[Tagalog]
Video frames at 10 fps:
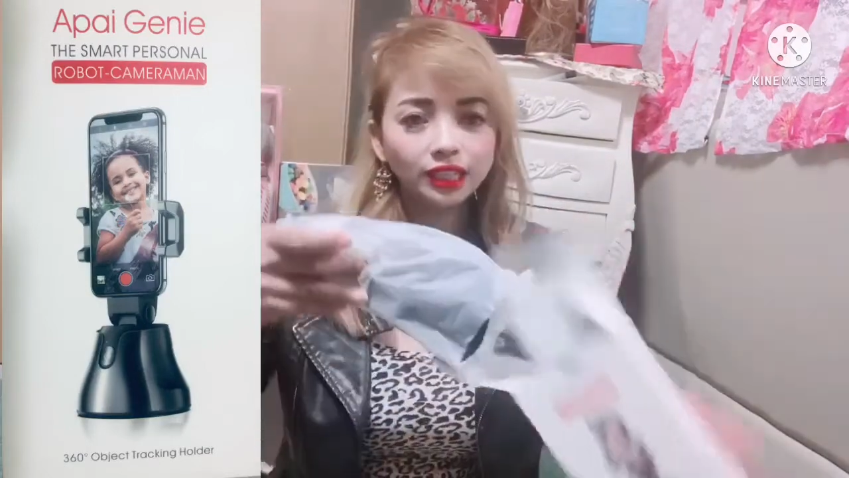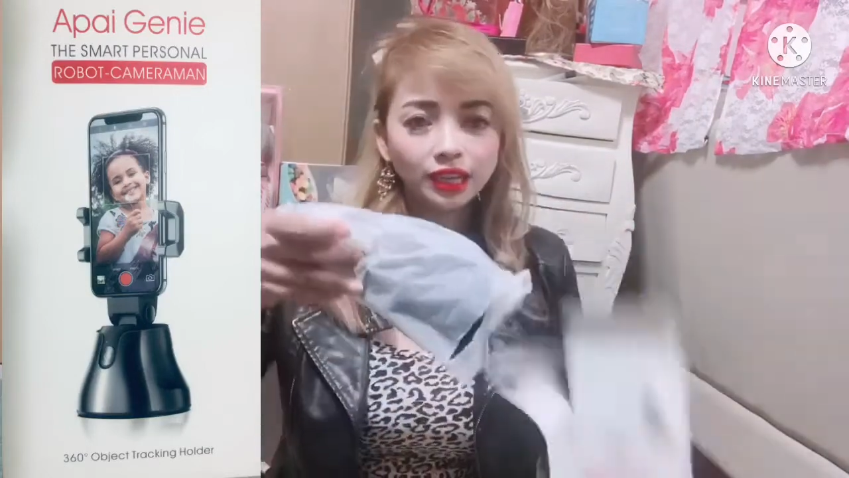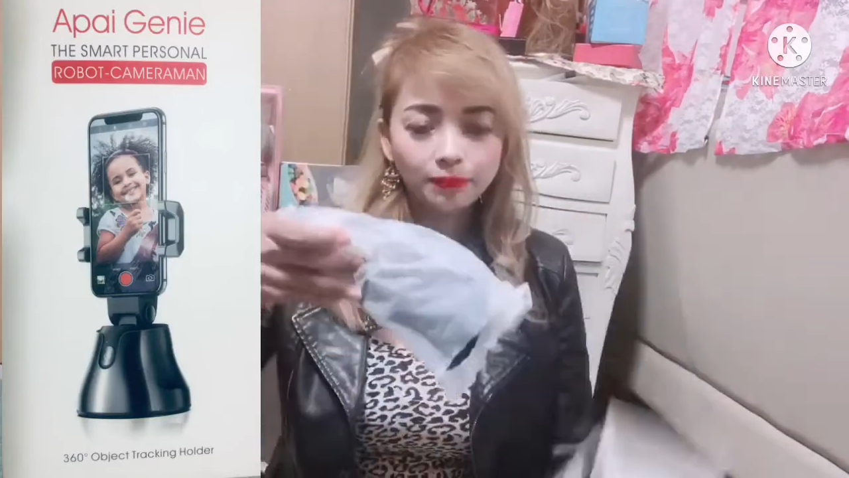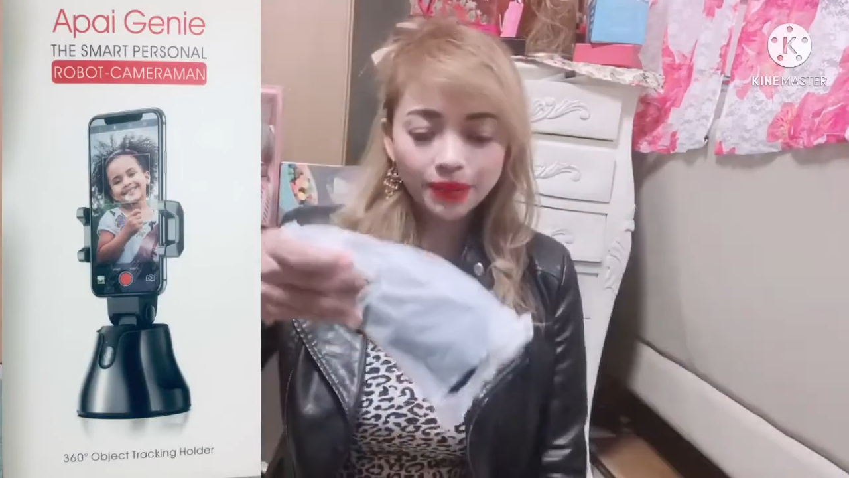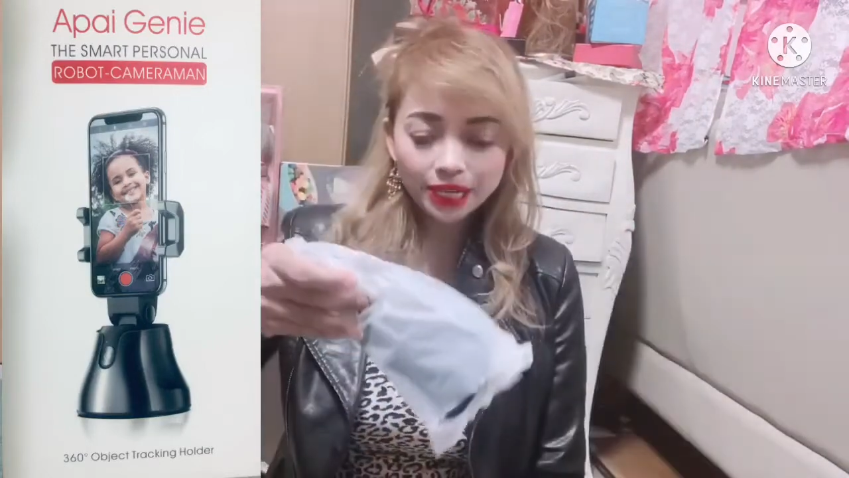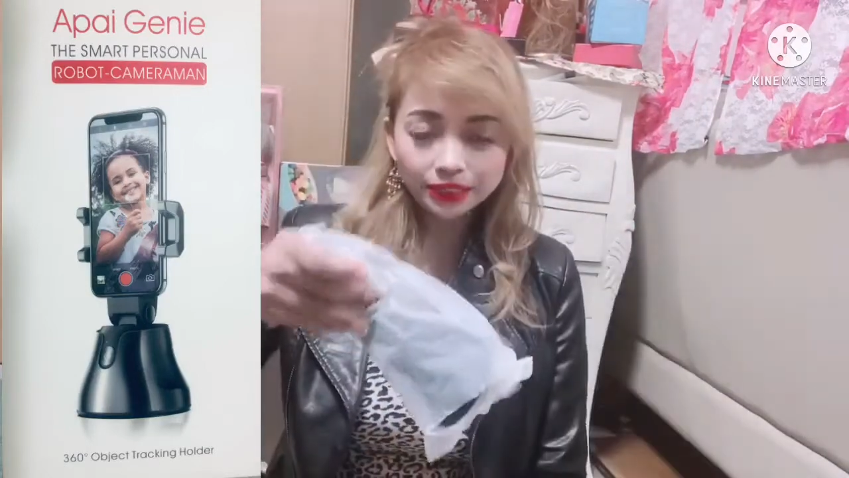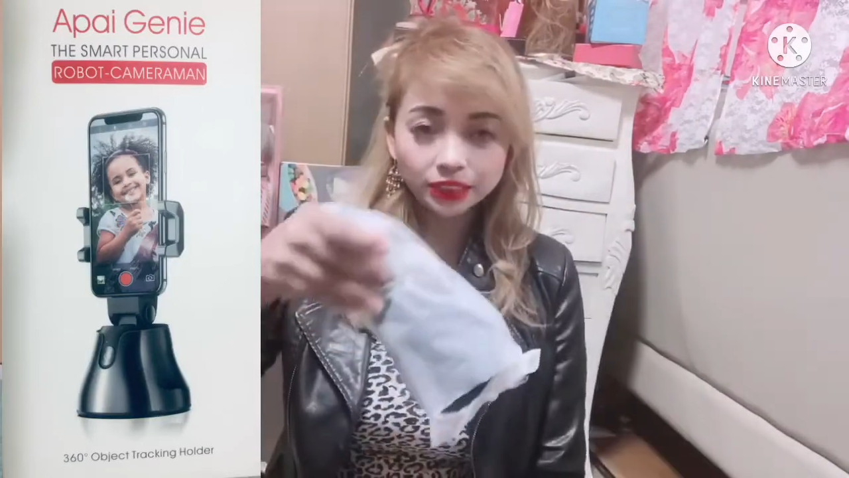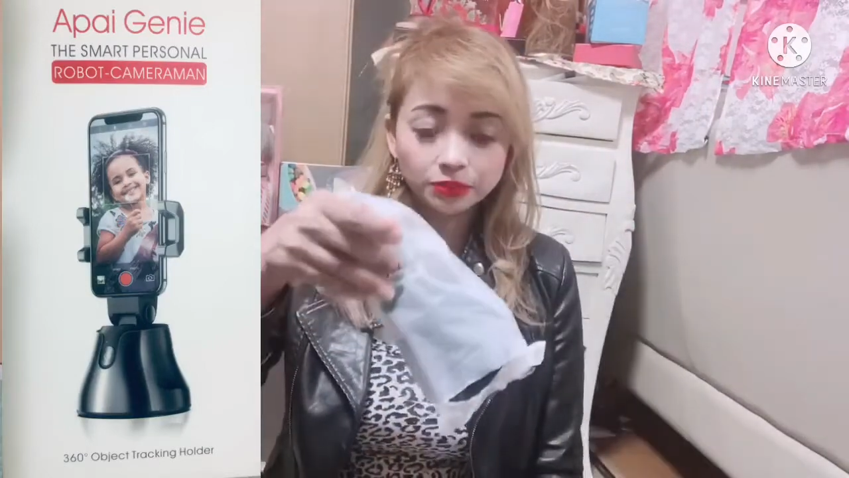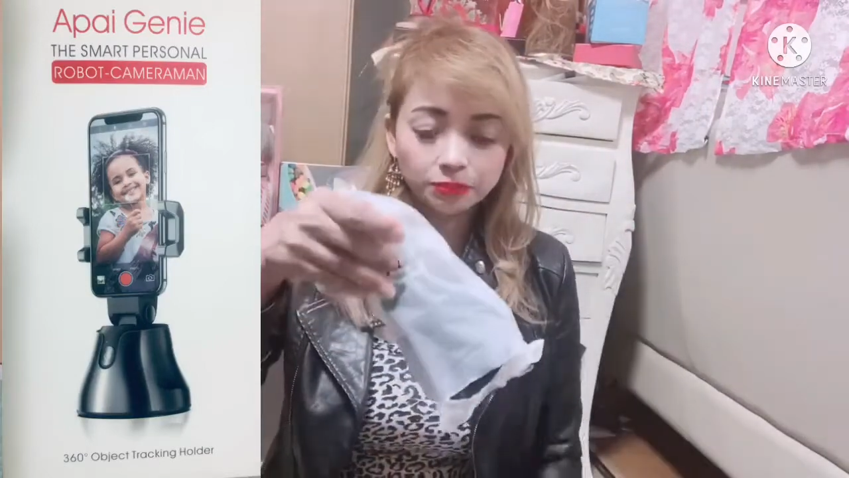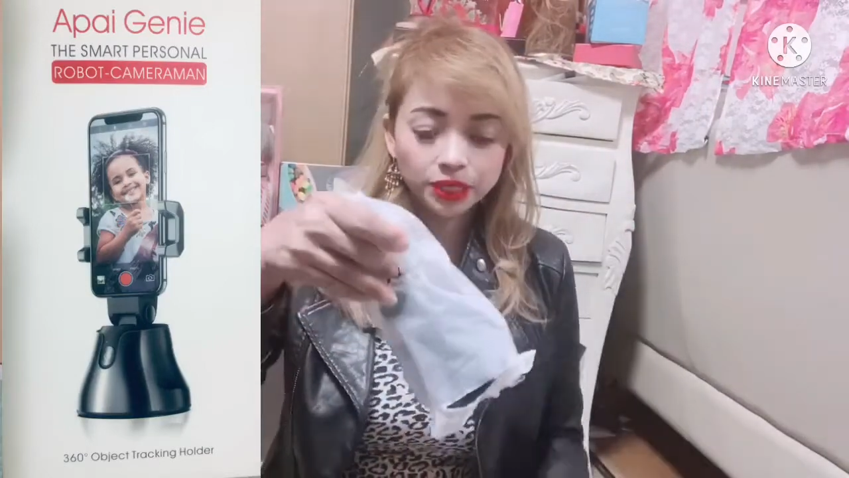
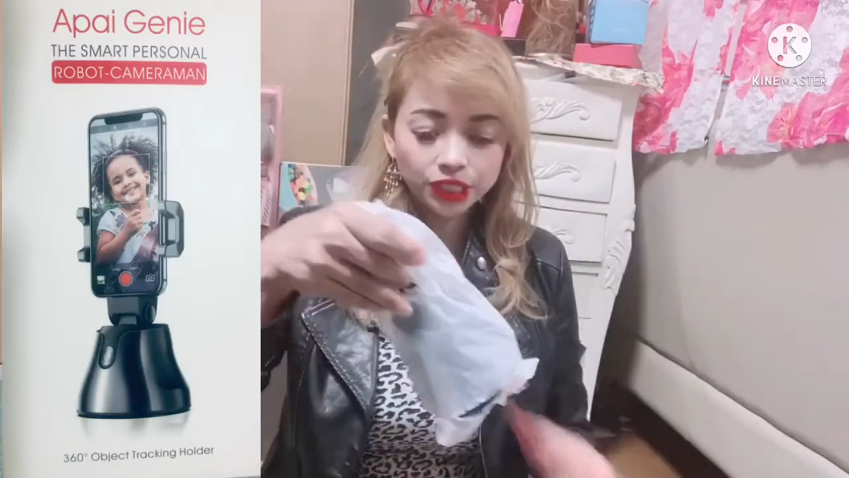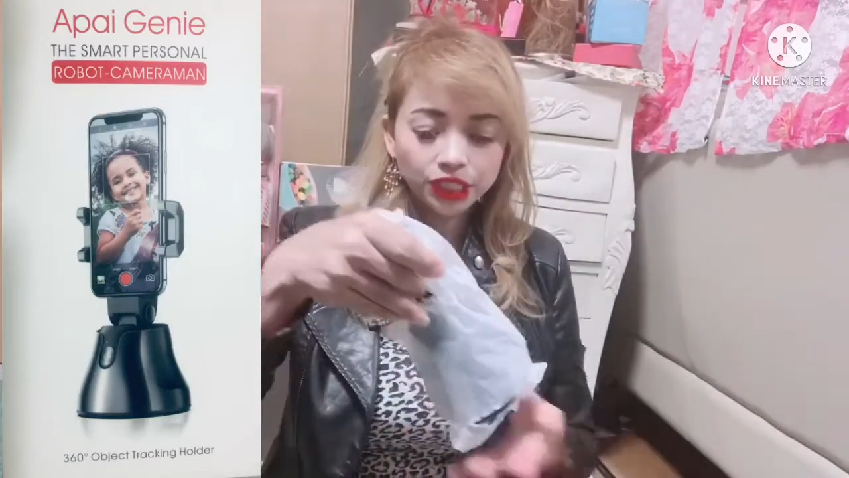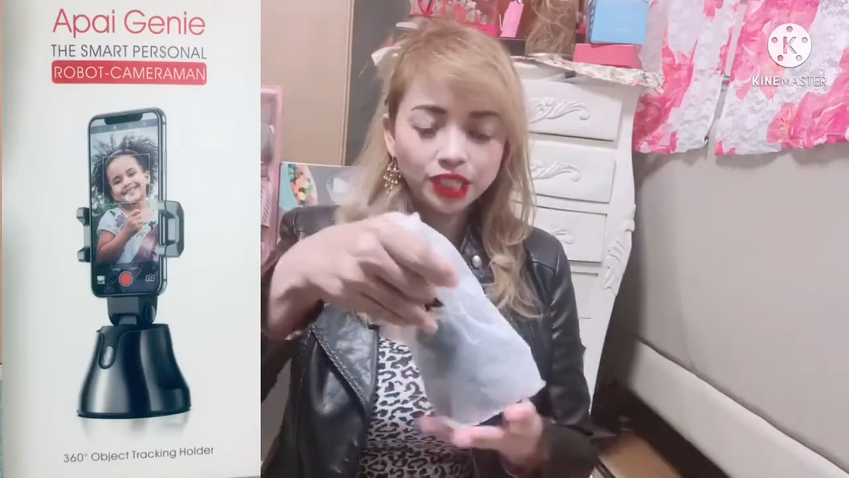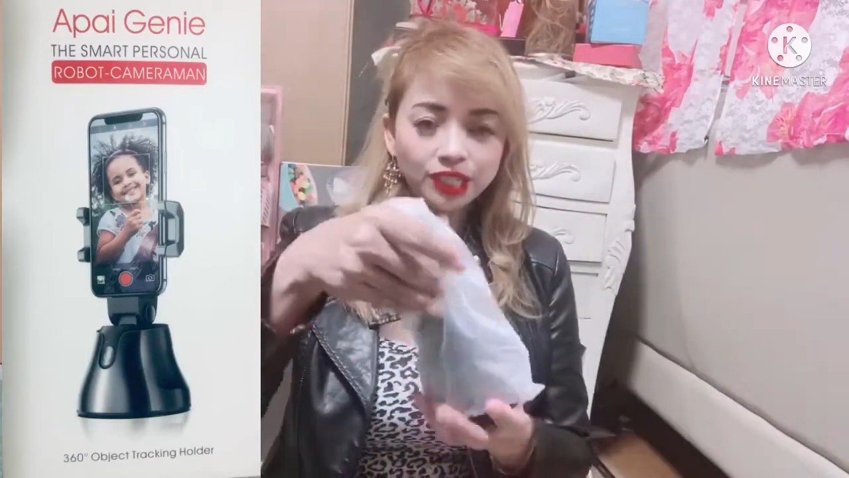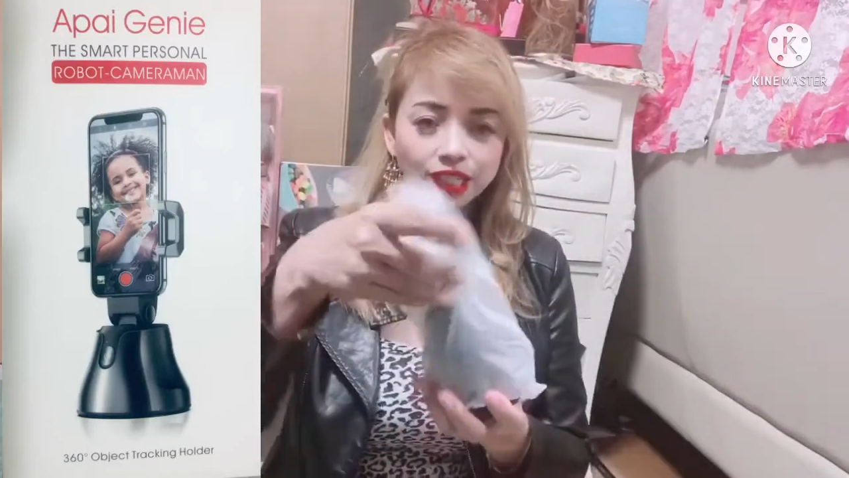naka-plastic pa siya.